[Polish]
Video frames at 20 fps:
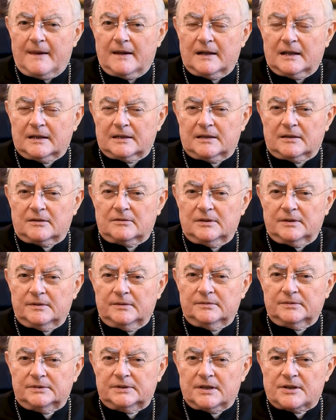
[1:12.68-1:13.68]
Dlatego
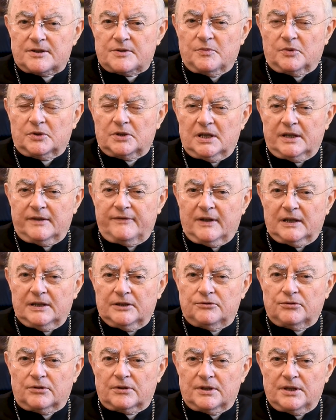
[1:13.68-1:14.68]
też modlitwa
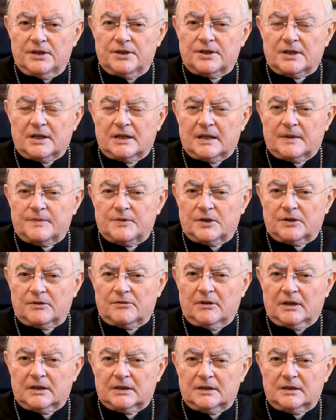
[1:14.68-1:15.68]
liturgiczna, na
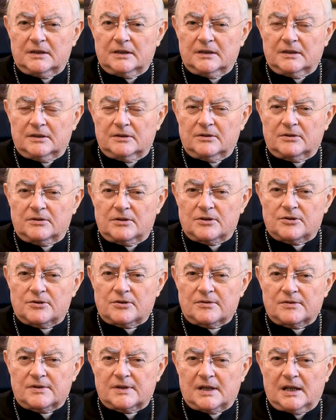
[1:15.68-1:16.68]
przykład y,
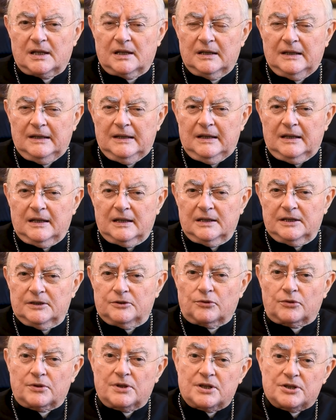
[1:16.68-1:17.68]
dotycząca
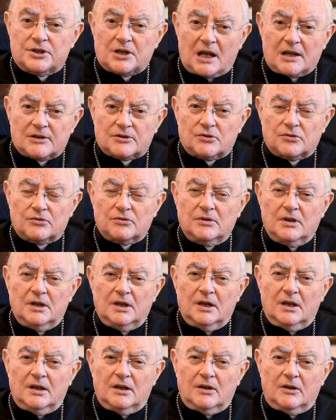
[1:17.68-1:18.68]
liturgii czasu,
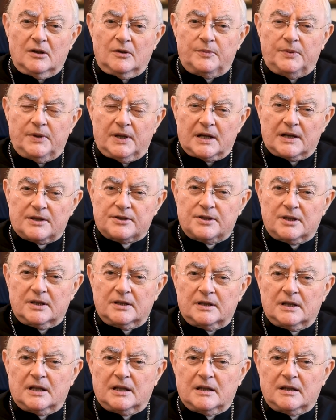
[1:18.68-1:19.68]
opiera
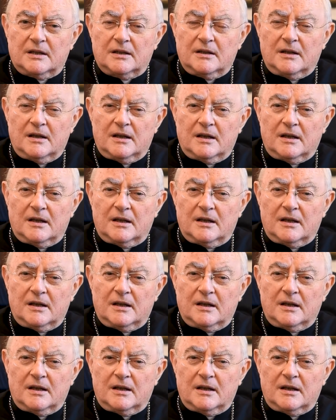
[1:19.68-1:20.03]
się na